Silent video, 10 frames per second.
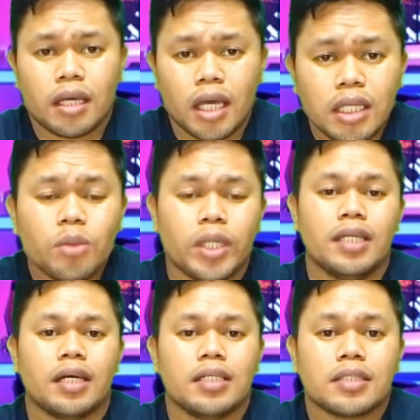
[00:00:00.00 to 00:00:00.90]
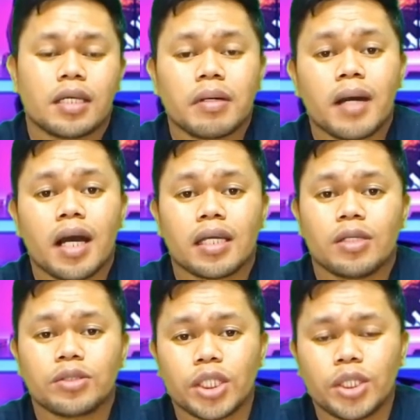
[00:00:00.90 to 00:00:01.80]
Anyway guys, ang ibabahagi
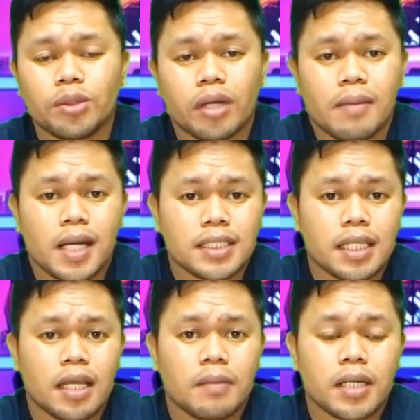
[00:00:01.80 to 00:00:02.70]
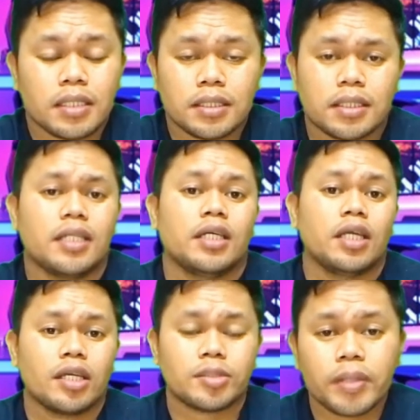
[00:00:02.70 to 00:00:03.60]
ko sa inyo ay base lamang sa
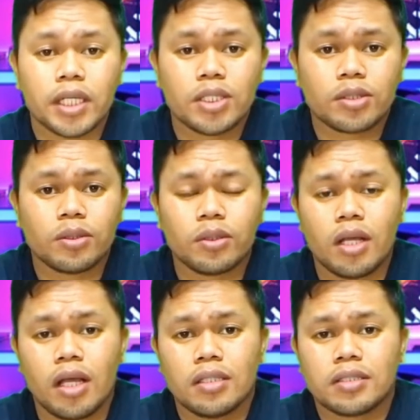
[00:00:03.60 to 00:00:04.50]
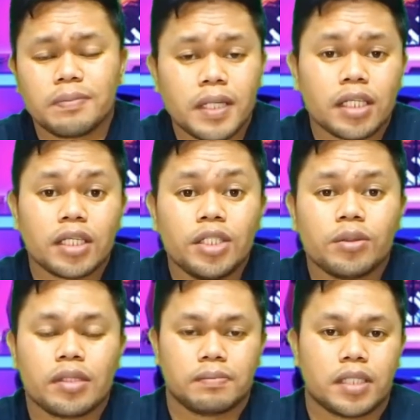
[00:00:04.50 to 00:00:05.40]
naging experience ko sa
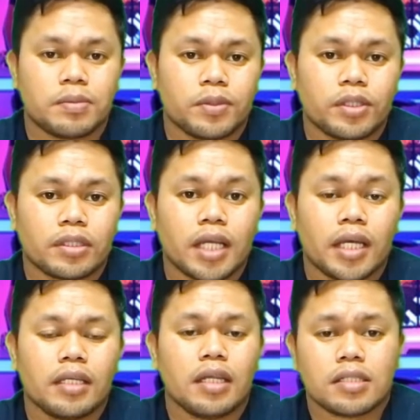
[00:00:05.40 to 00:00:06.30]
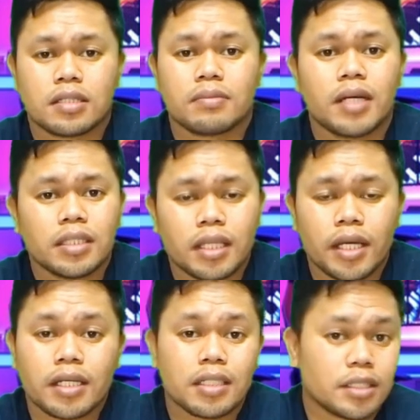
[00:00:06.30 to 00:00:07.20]
pagre-renew ng passport dahil last month
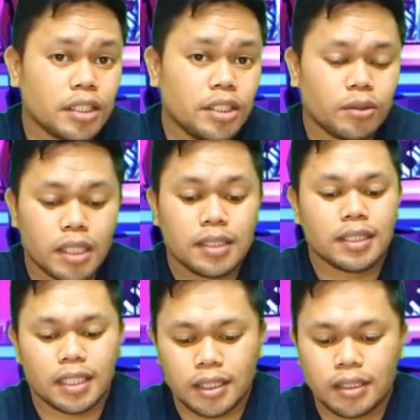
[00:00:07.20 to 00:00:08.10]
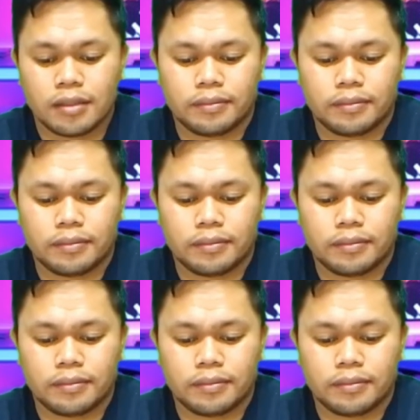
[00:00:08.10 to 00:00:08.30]
ay kakarenew lang natin.